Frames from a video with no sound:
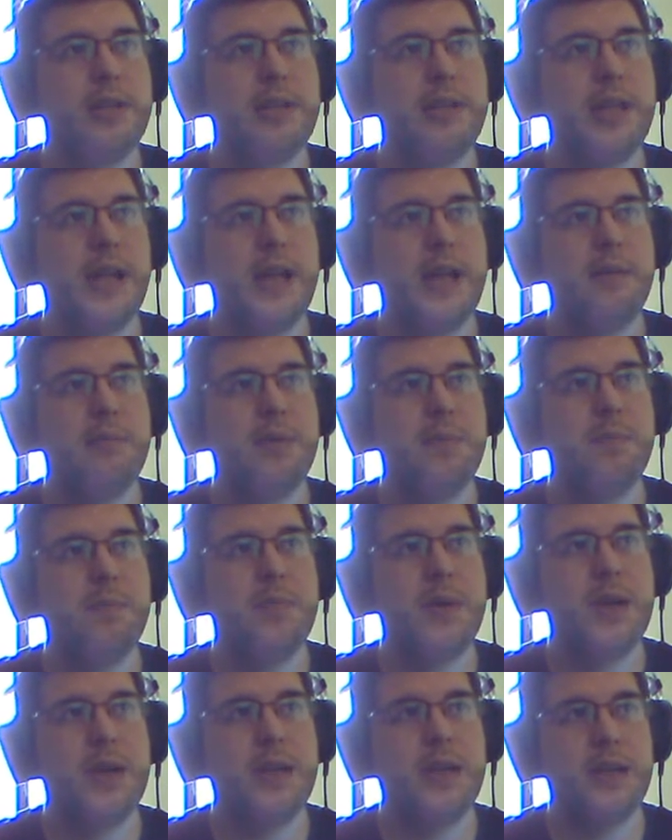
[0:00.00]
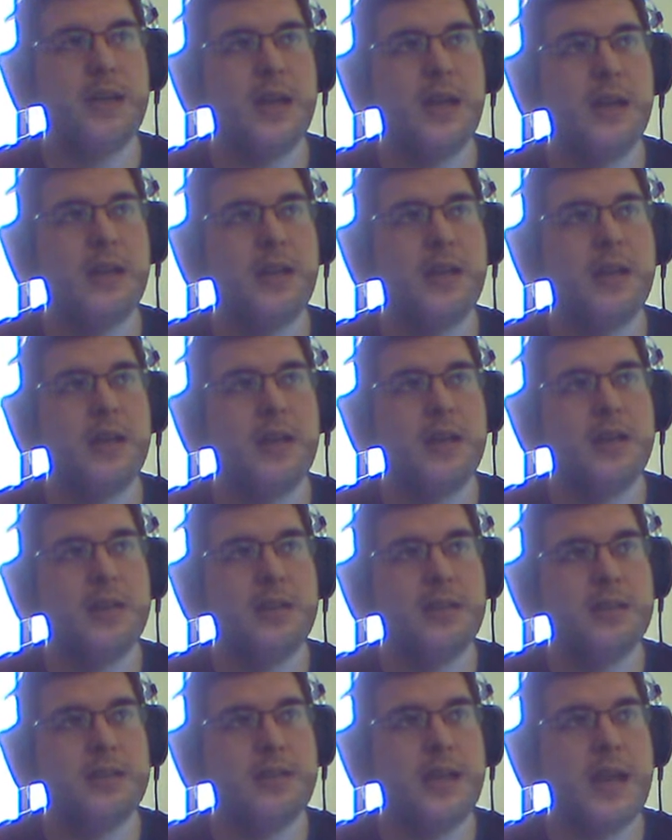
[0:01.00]
TMPIN
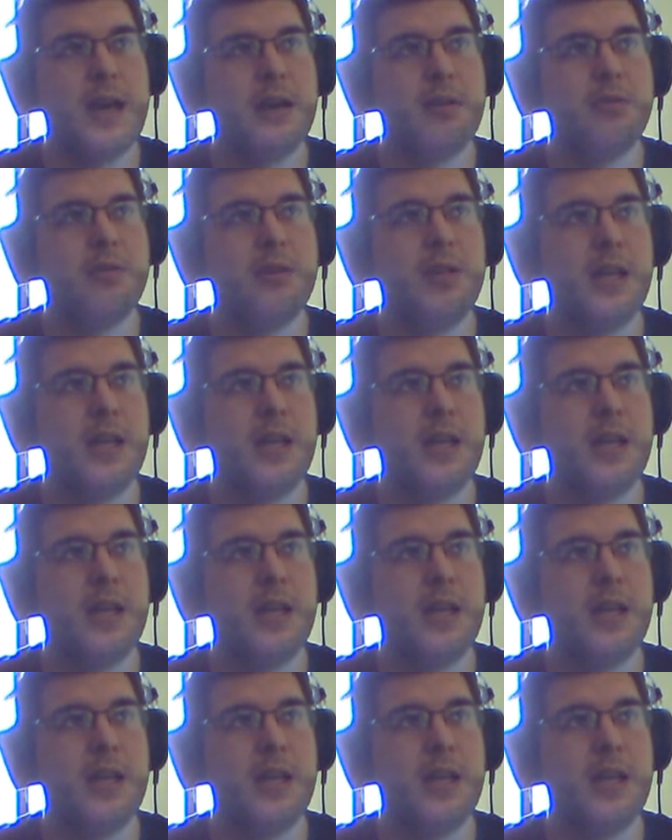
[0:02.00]
0,